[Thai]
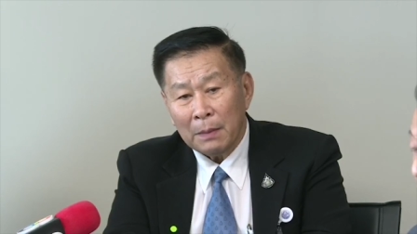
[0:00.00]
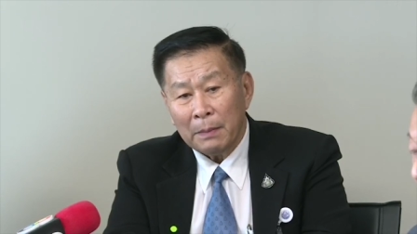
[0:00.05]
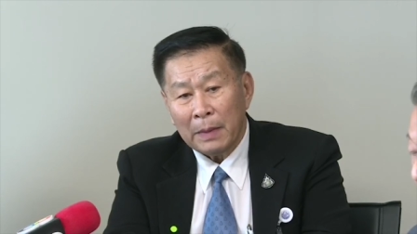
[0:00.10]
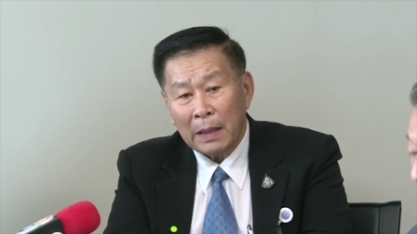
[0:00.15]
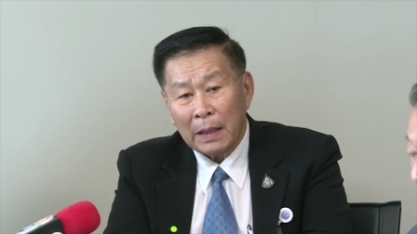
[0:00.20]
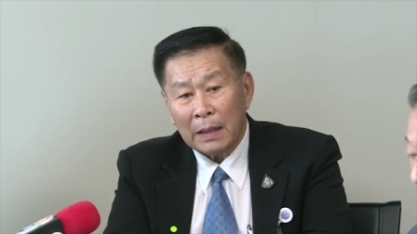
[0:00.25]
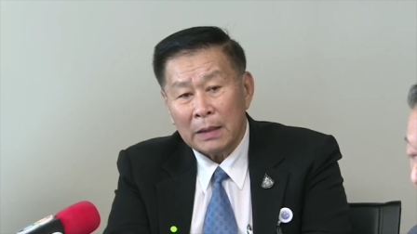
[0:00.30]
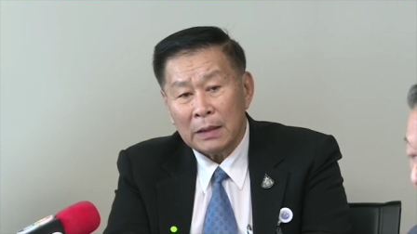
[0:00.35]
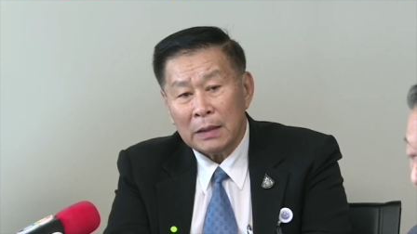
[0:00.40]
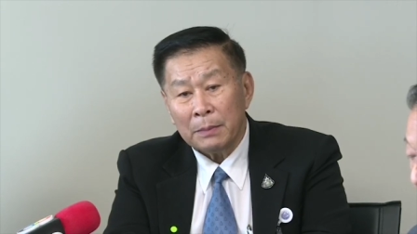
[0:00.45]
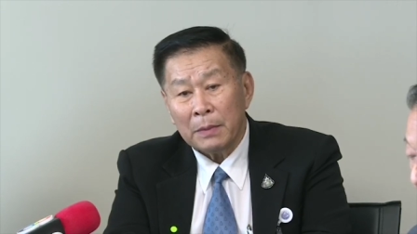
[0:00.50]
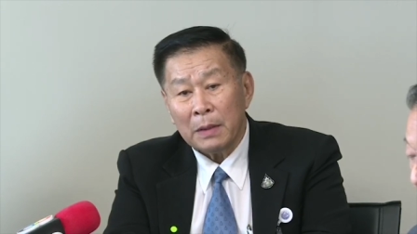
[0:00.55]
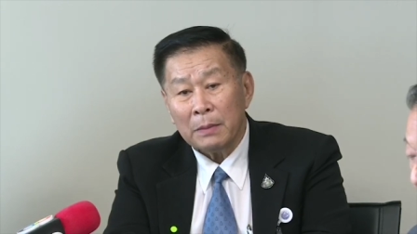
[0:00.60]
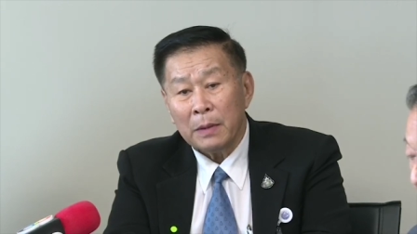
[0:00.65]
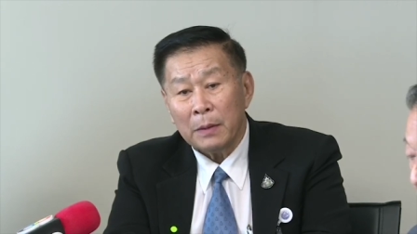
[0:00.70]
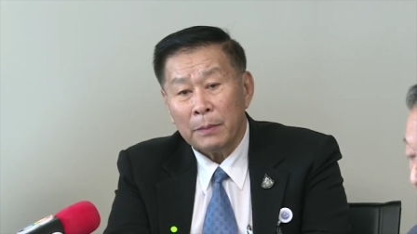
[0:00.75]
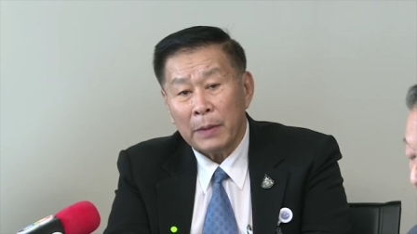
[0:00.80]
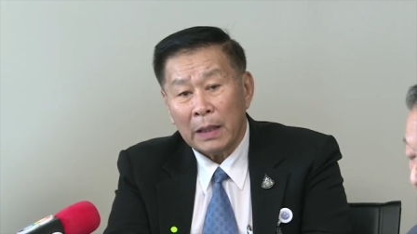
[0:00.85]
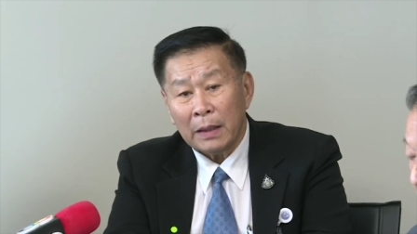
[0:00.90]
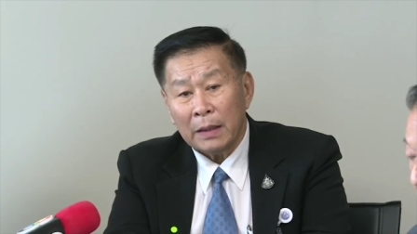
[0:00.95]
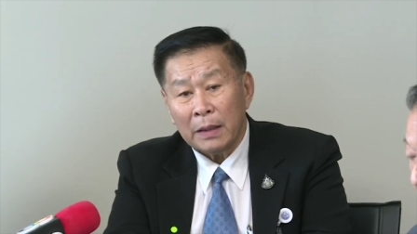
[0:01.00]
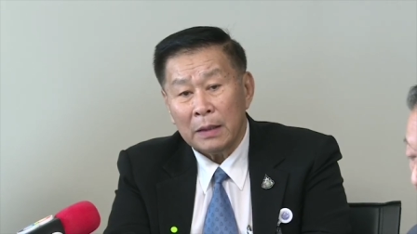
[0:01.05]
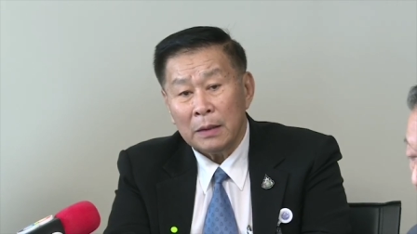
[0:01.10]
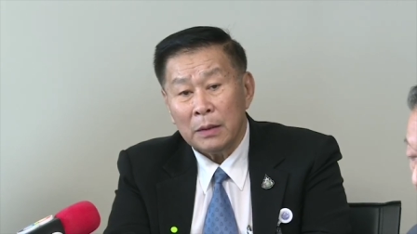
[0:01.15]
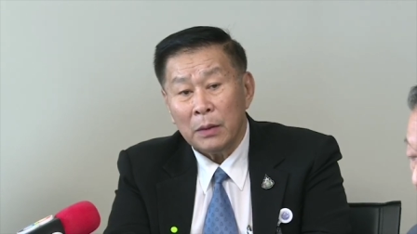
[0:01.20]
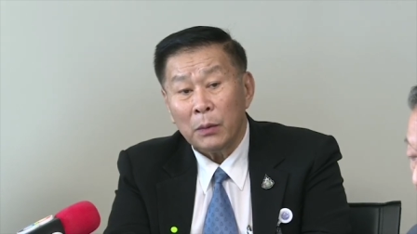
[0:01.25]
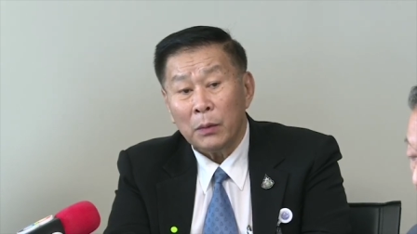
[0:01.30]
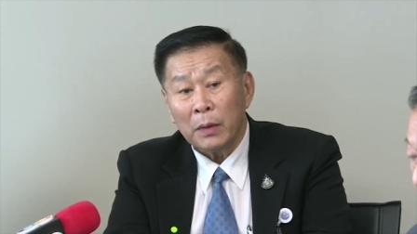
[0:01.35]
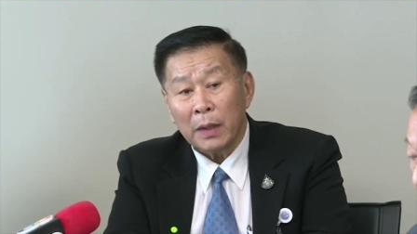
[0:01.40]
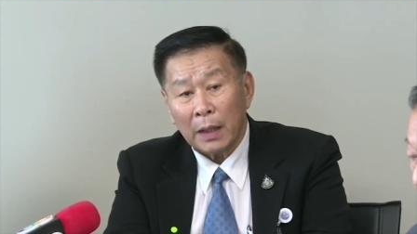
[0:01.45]
ไม่งั้นจะไม่มีแผ่นดิน
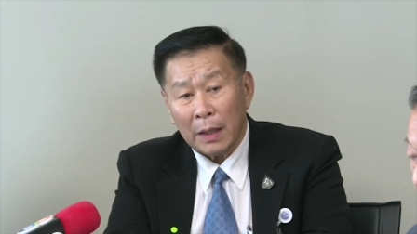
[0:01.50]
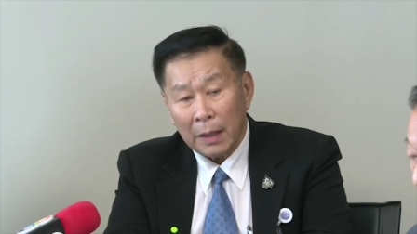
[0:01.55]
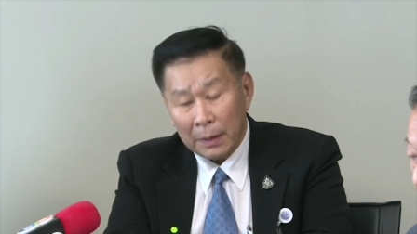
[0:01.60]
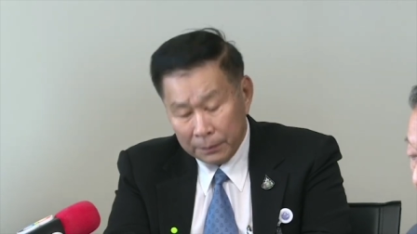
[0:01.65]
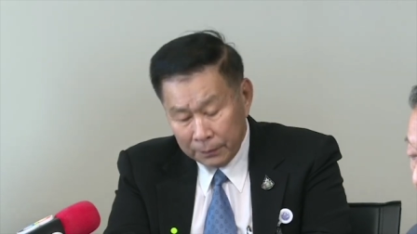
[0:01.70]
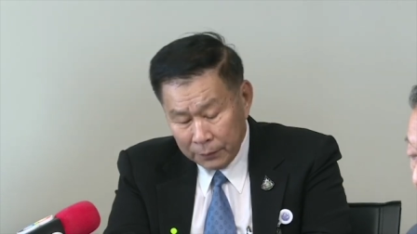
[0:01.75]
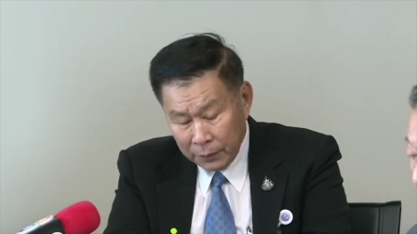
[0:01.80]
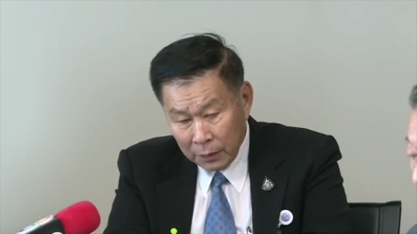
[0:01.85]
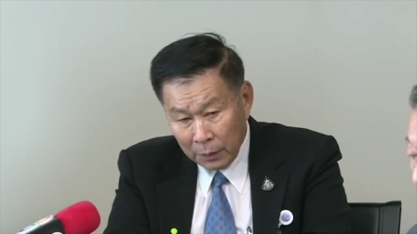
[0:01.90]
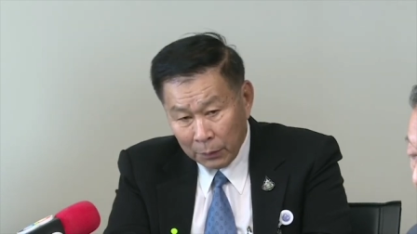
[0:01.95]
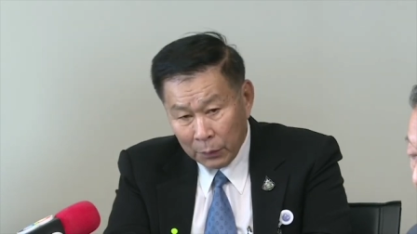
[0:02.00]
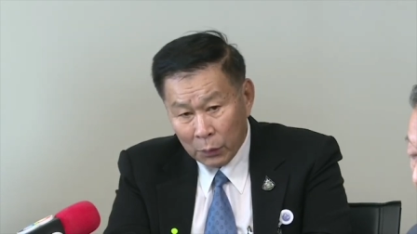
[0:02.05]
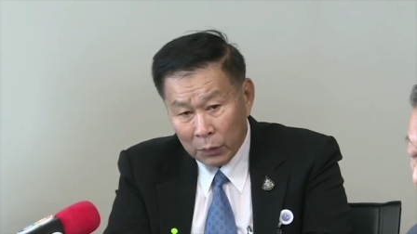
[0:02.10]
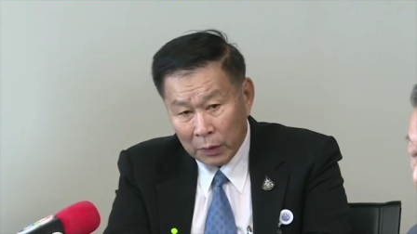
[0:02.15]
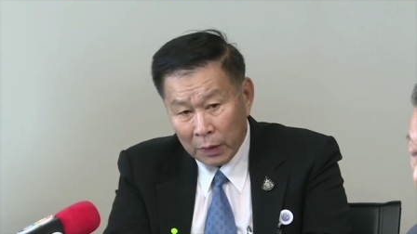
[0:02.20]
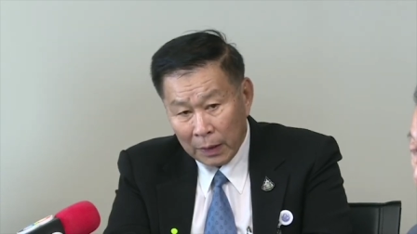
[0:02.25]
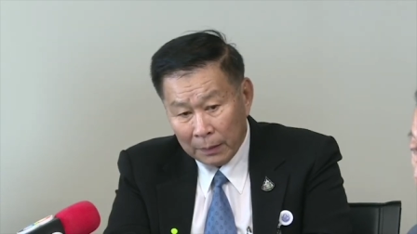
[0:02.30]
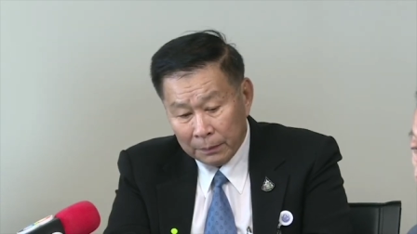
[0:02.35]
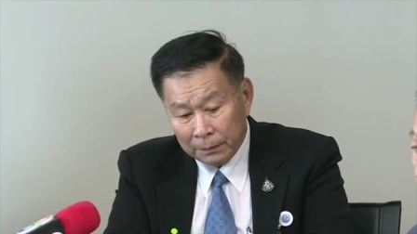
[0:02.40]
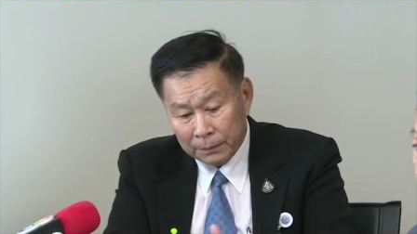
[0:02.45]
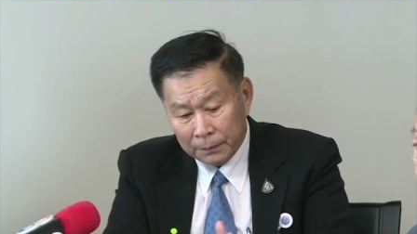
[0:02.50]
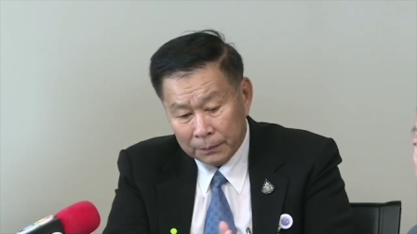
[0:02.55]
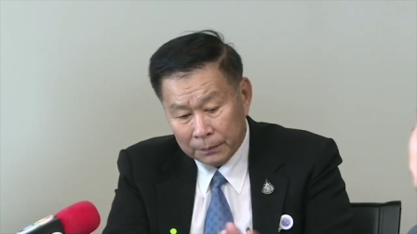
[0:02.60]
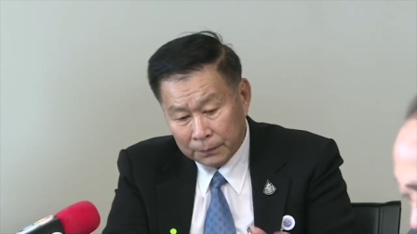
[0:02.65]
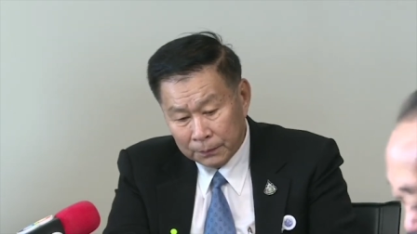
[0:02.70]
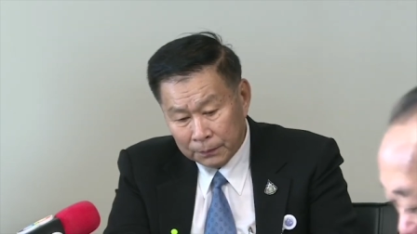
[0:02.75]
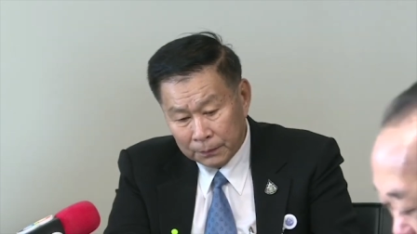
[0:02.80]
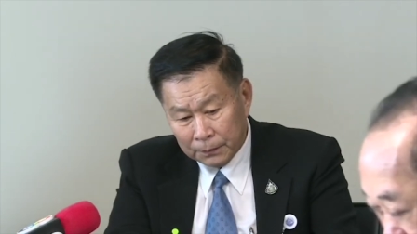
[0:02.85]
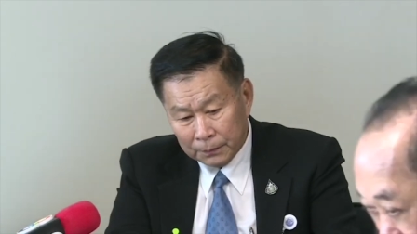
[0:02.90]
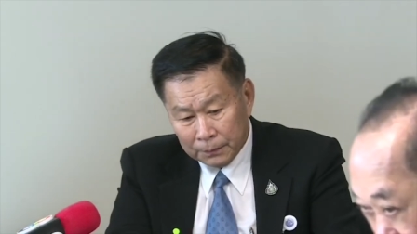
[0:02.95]
อยู่นะครับขอบคุณครับ
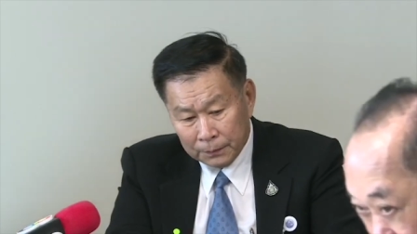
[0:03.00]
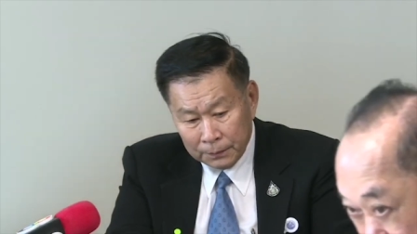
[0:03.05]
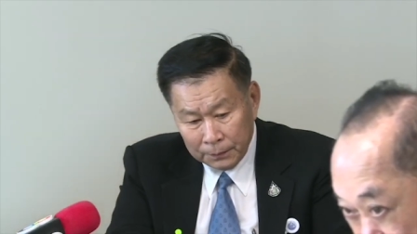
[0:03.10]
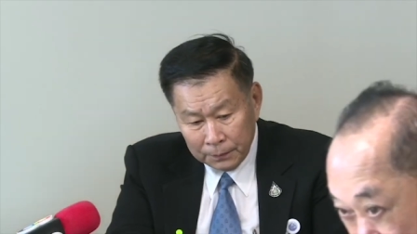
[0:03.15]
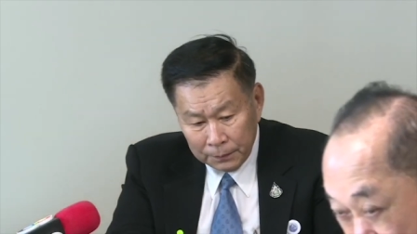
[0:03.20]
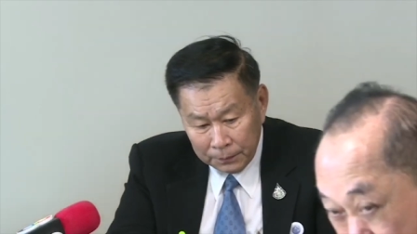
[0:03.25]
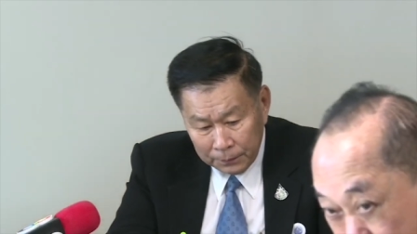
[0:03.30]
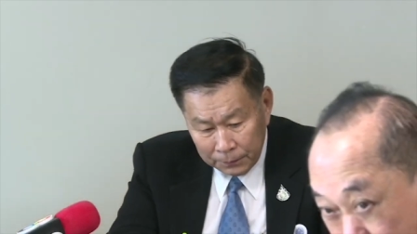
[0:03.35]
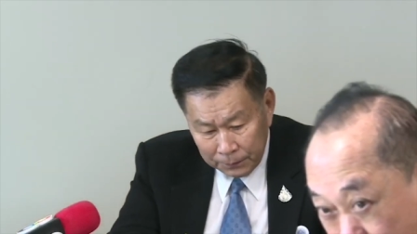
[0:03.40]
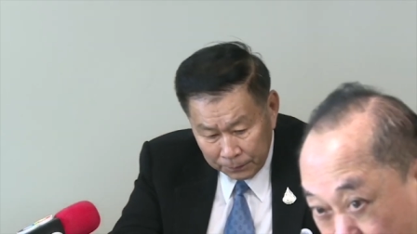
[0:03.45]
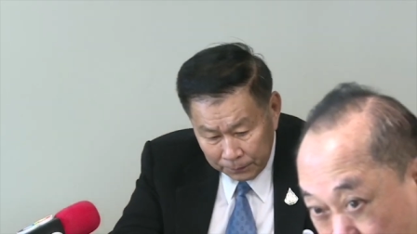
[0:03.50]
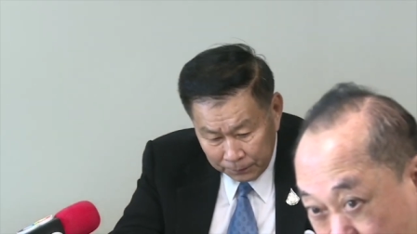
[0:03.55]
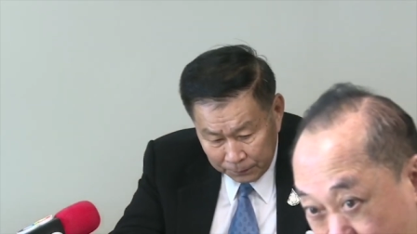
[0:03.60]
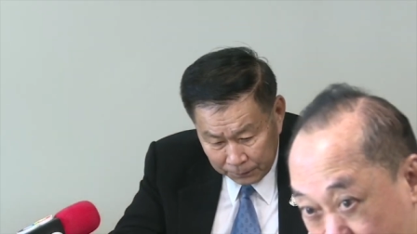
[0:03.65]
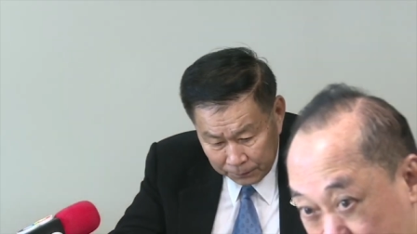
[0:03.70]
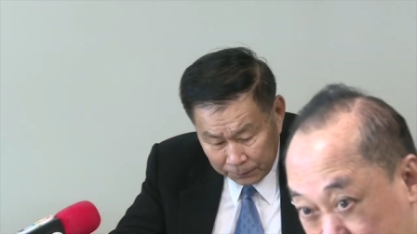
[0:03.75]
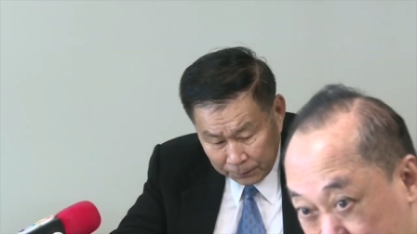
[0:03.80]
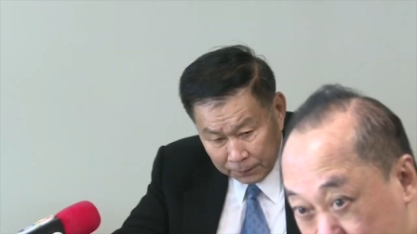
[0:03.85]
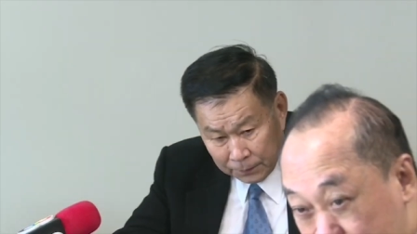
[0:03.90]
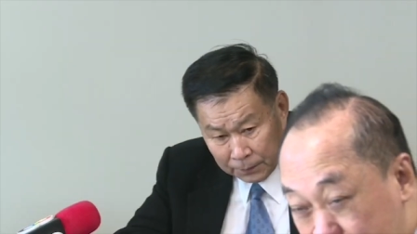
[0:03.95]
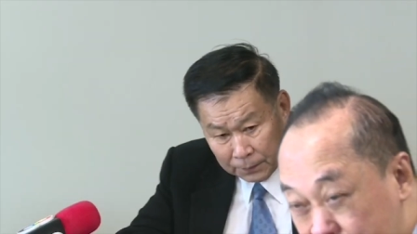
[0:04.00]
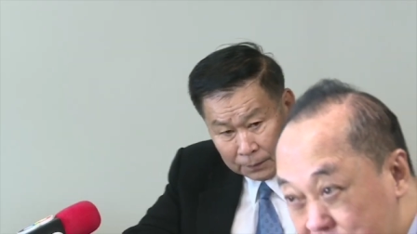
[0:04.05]
ขออนุญาต